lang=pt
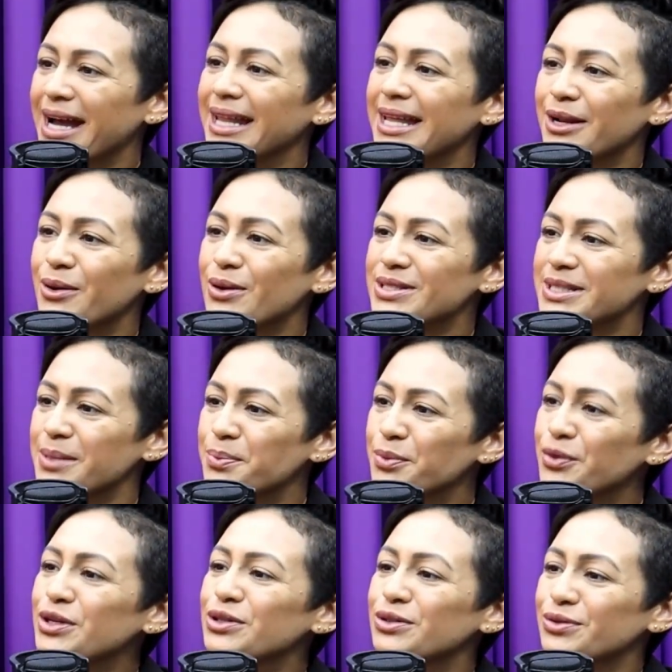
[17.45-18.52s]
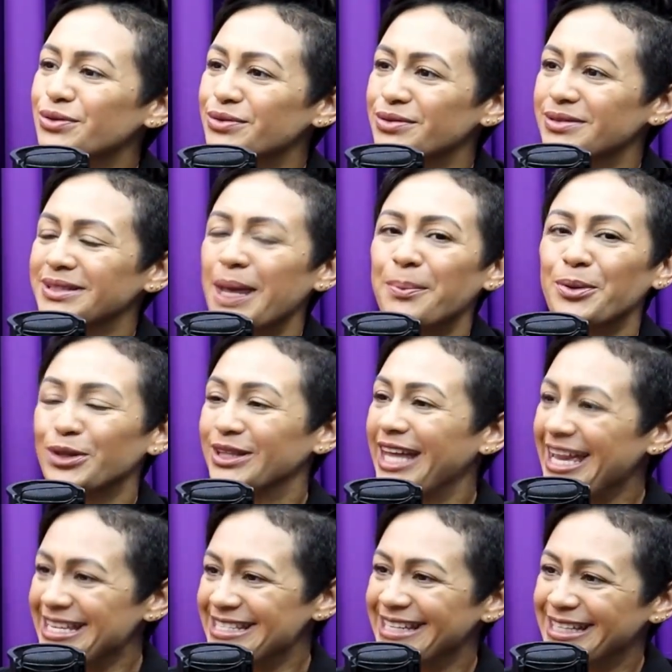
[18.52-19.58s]
A galera gosta muito da
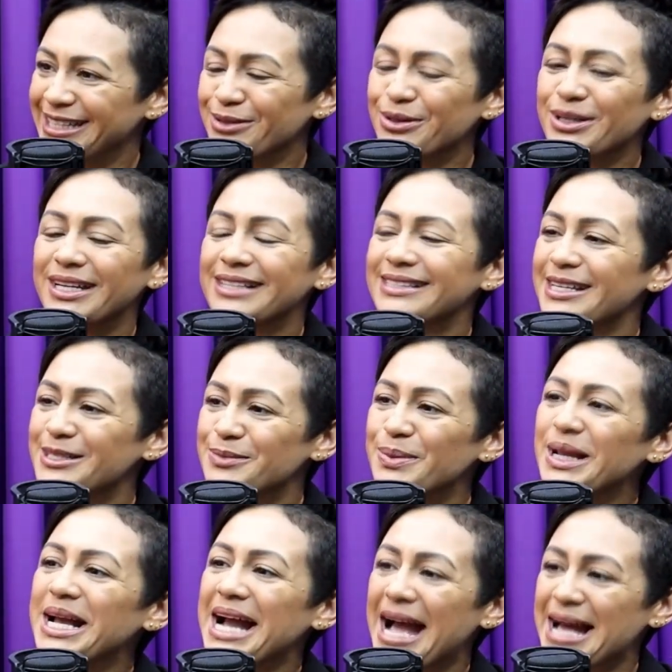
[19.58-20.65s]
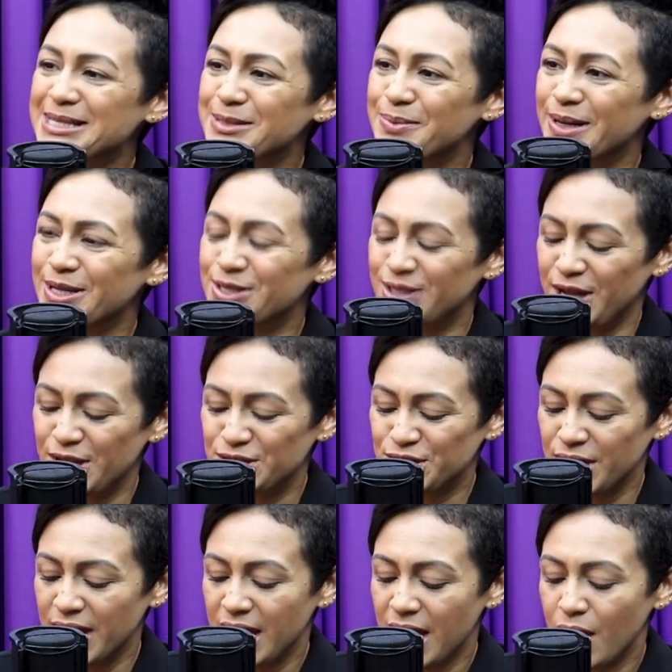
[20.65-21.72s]
potência. Então eu queria que você explicasse pra
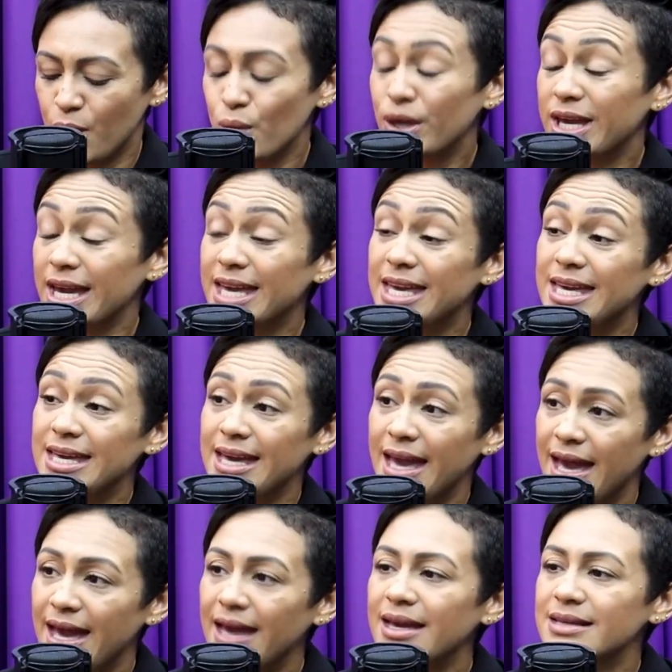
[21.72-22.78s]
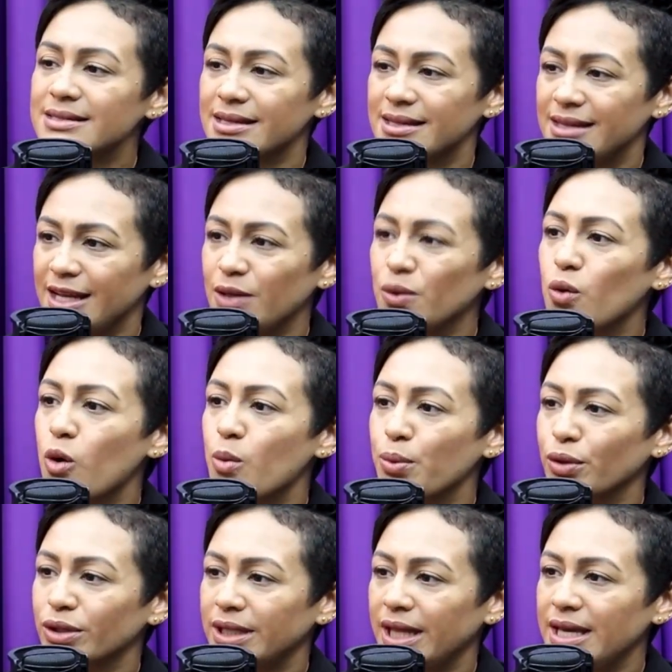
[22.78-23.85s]
gente o que que é esse treino
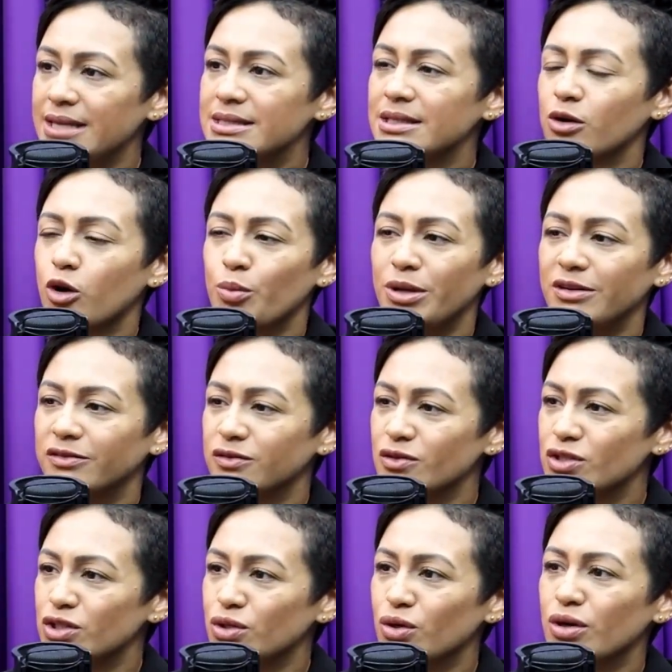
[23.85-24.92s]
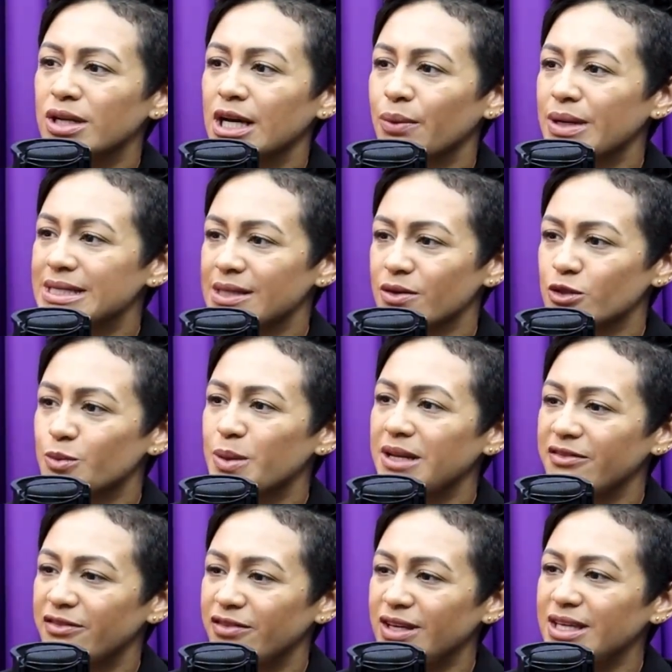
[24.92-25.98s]
com potência, como ele funciona, quais são os
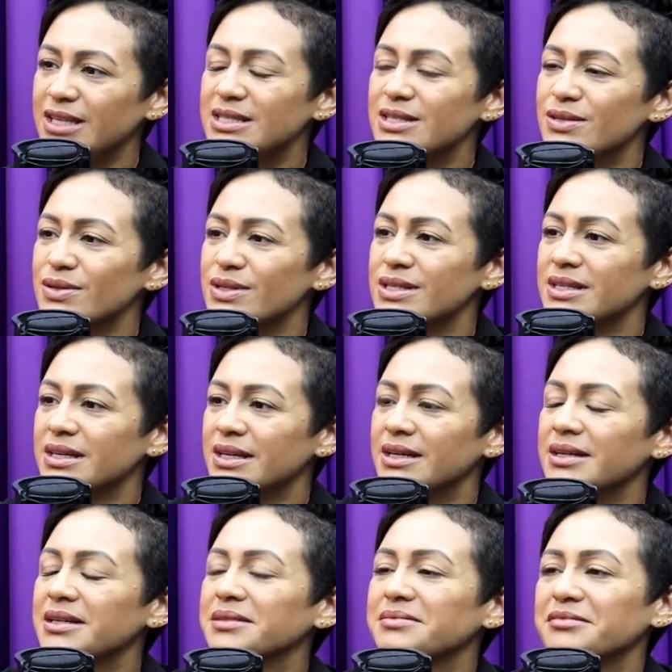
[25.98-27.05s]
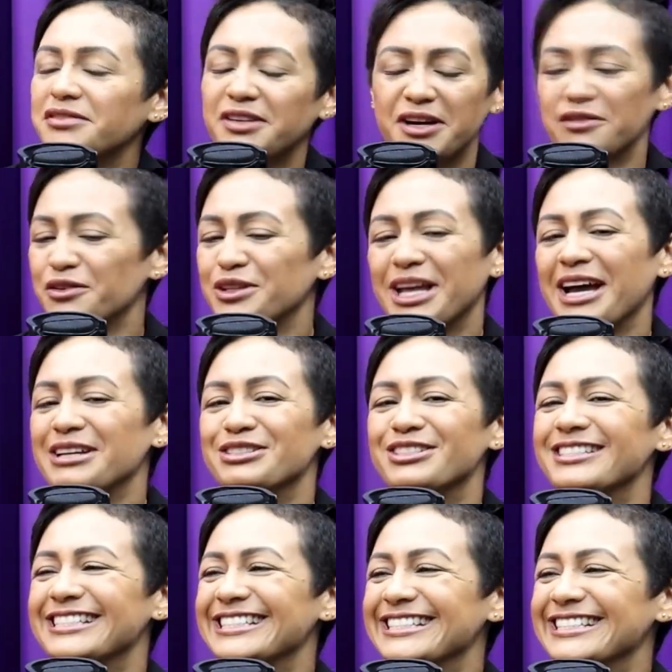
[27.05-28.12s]
benefícios. Fica à vontade.